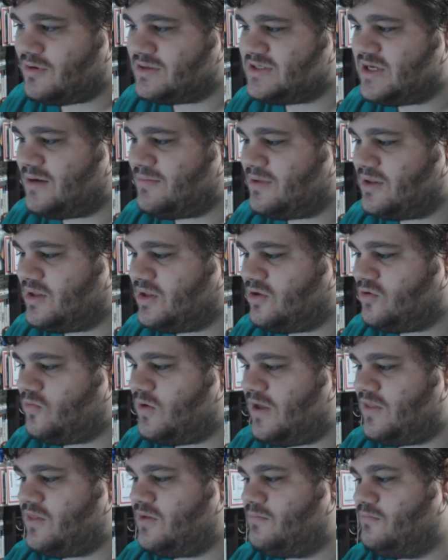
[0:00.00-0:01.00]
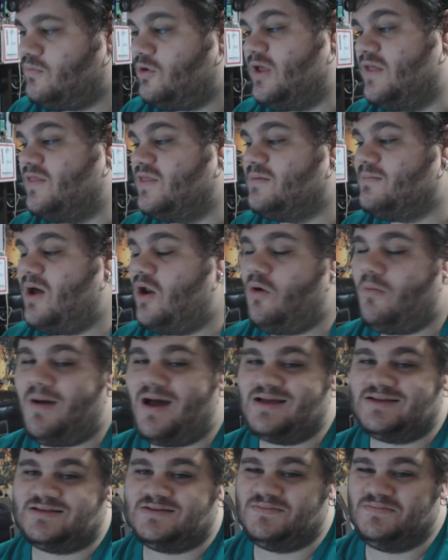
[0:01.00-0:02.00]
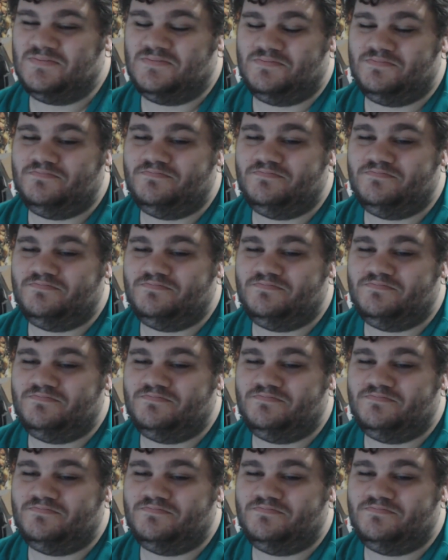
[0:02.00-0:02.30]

básicamente os voy a decir por encima lo más